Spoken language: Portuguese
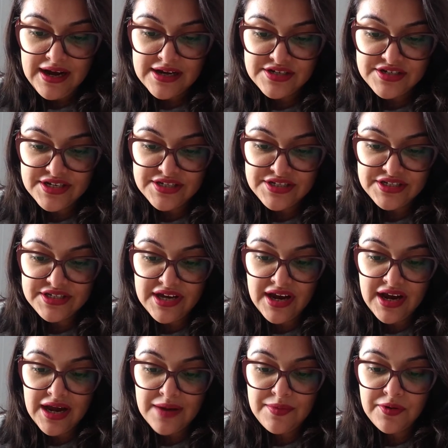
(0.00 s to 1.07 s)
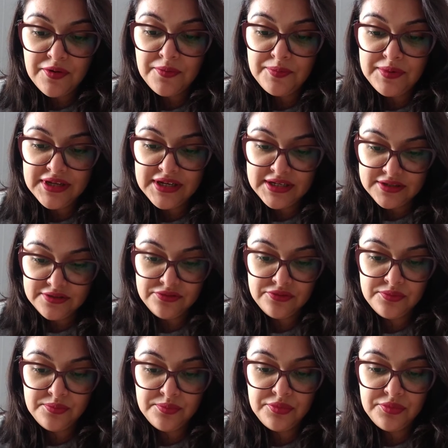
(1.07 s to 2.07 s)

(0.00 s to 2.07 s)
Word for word: a gente que acaba complicando.